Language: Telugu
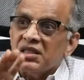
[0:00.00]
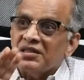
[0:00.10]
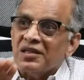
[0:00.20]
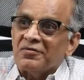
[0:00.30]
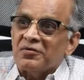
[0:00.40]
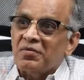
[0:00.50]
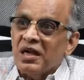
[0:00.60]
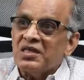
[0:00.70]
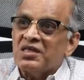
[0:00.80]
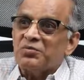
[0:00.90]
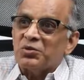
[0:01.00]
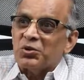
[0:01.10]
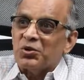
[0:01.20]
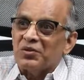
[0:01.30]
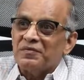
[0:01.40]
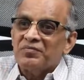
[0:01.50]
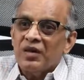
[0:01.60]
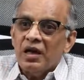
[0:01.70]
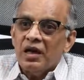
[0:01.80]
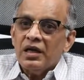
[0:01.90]
సంతానం మానస పుత్రుడు
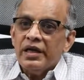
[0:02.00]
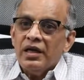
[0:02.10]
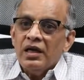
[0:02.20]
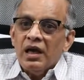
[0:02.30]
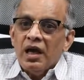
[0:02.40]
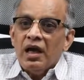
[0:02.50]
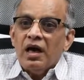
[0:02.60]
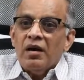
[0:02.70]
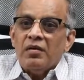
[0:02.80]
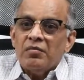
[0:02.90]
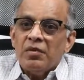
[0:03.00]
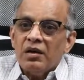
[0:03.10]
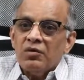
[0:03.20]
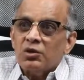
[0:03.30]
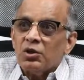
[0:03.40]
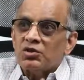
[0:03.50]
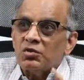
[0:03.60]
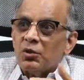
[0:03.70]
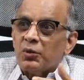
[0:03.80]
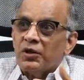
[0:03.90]
అంటే ఆ భగవంతుడి
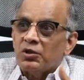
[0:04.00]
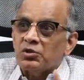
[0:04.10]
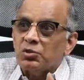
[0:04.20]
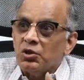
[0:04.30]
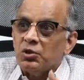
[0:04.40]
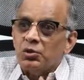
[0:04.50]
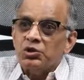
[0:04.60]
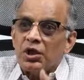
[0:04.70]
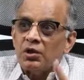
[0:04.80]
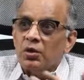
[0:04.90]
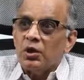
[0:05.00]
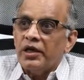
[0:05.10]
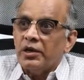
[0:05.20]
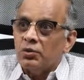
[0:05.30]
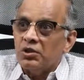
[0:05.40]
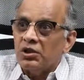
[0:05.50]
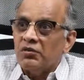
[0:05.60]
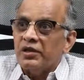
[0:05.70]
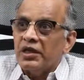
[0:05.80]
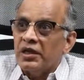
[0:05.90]
స్వరూపంలో సూర్యుడు వచ్చి అనుకోగానే
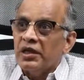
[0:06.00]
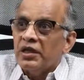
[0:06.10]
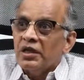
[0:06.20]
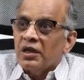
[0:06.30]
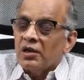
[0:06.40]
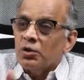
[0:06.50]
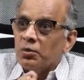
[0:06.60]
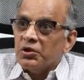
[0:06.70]
కుంతిదేవికి కర్ణుడు